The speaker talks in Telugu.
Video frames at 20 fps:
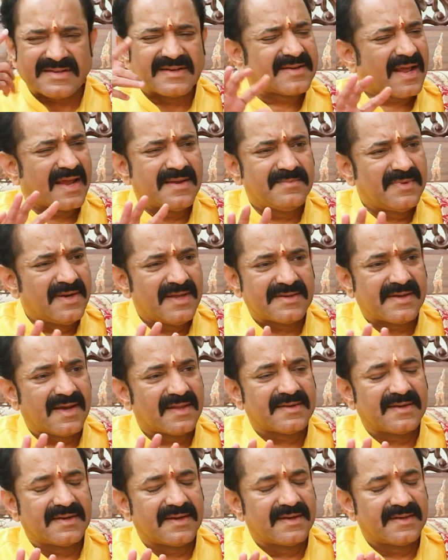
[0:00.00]
అసలు టైం లేదు
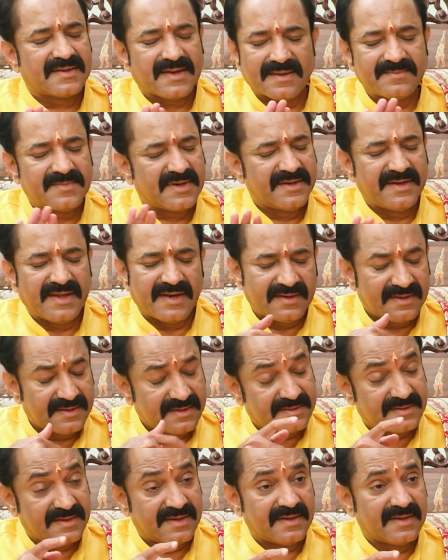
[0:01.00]
కాదండి టైం
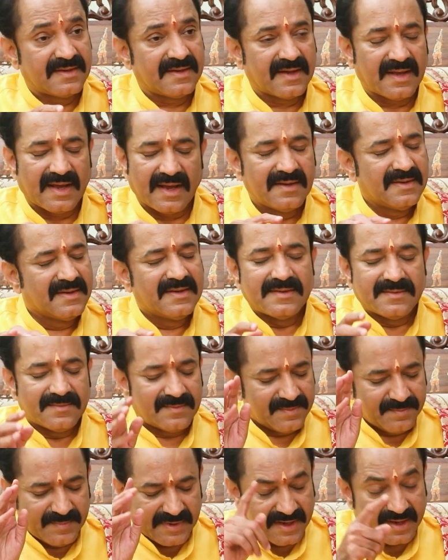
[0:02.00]
నేను
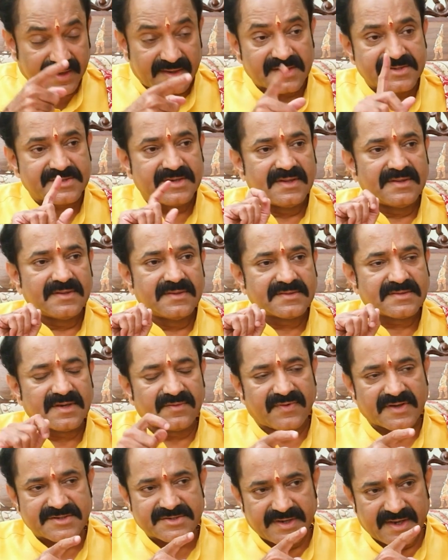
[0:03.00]
మీకు ఇంట్రెస్ట్ లేదు
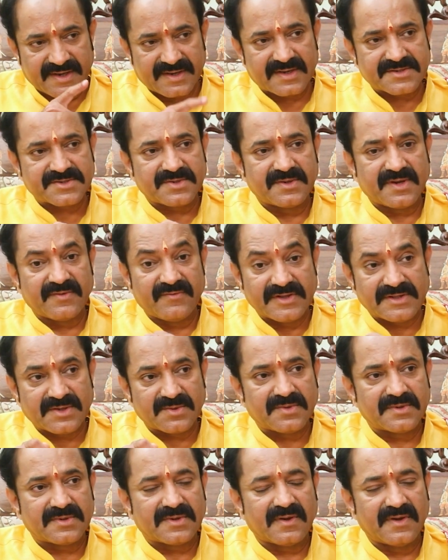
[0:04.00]
అసలు ఫస్ట్ ఇంట్రెస్ట్ ఉంటే
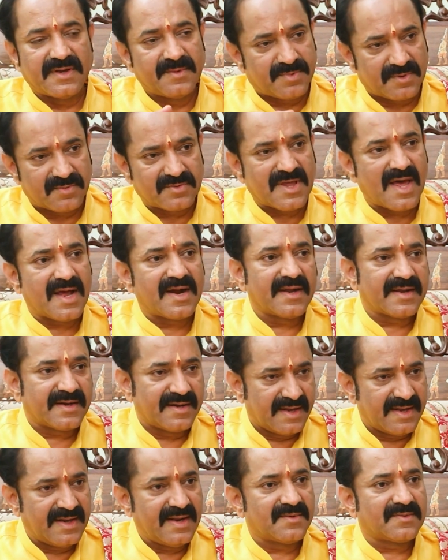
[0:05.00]
వెతుక్కుంటాం ఇప్పుడు ఉదాహరణకి
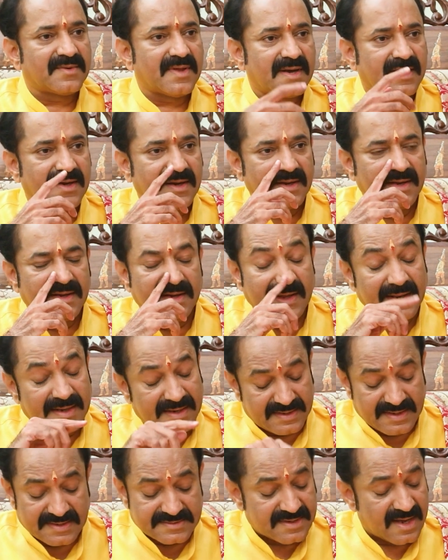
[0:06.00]
నేనే ఉన్నానండి
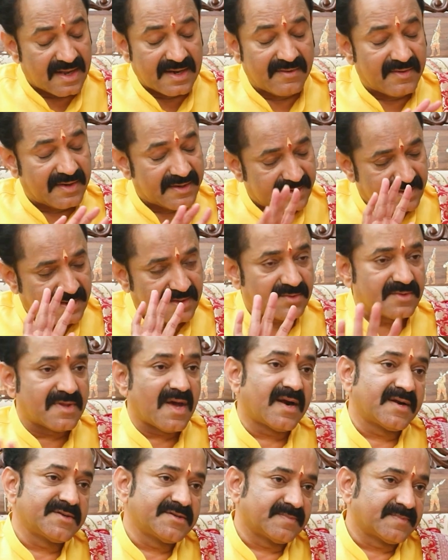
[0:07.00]
నేనే నేను చాలా వాటికి నేను
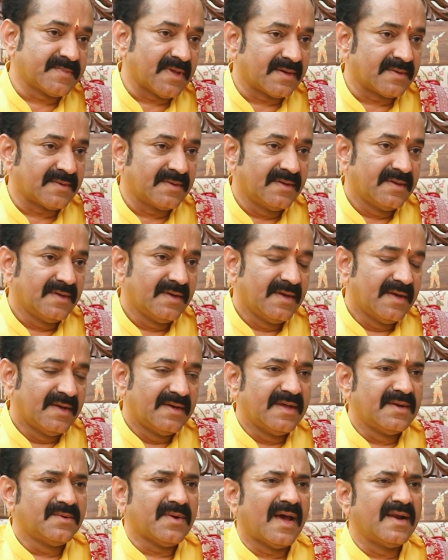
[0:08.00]
ఉదాహరణ చెప్తాను
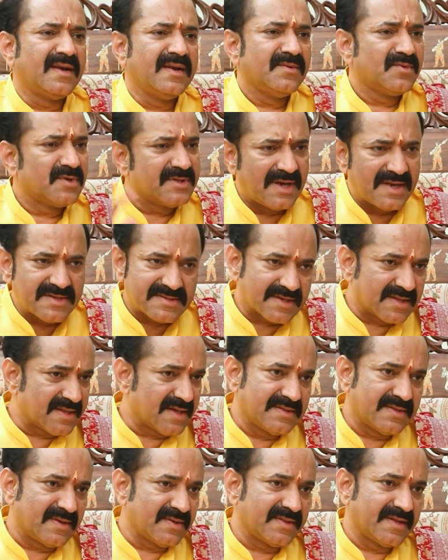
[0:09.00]
నేను అన్ని వదిలేసి కదా
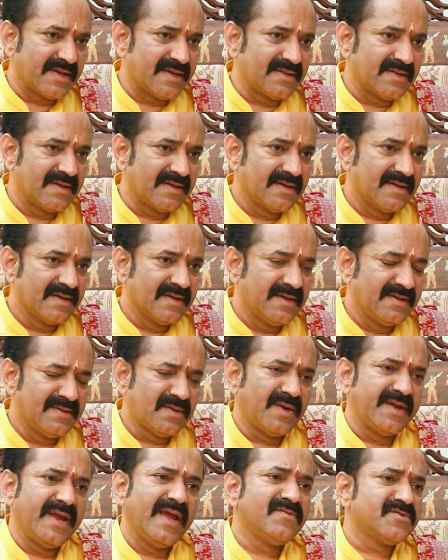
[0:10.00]
ఇందులో దిగింది
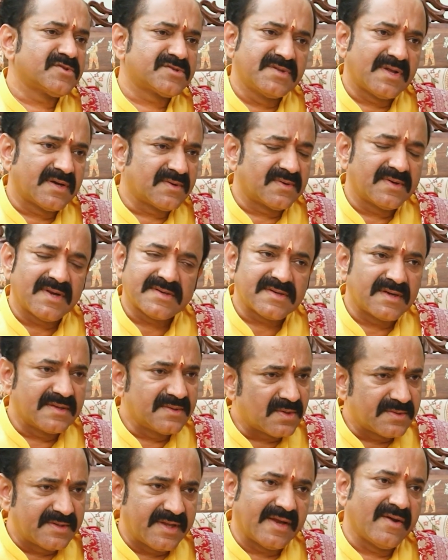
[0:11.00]
ఇందులో ఏమొస్తుంది అనుకుంటే అసలు
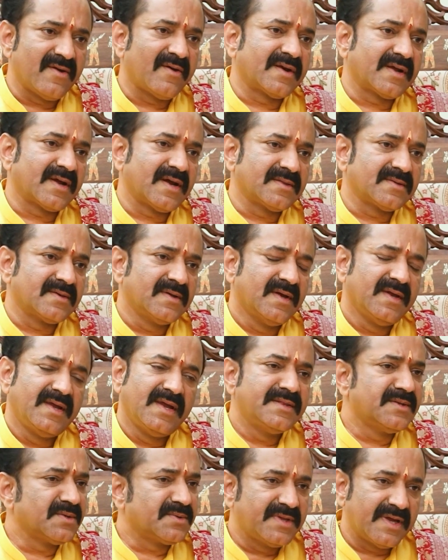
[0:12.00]
ఇందులో దిగేవాడిని కాదు
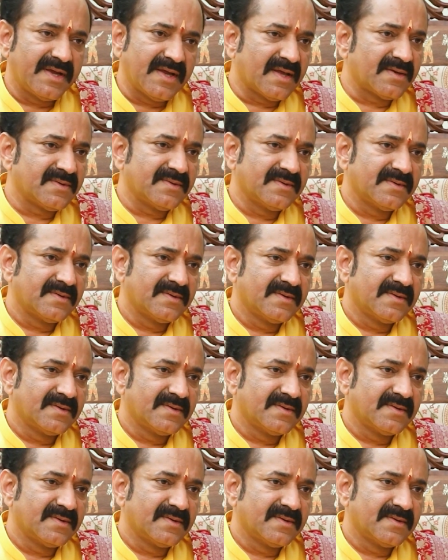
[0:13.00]
ఎందుకు దిగాను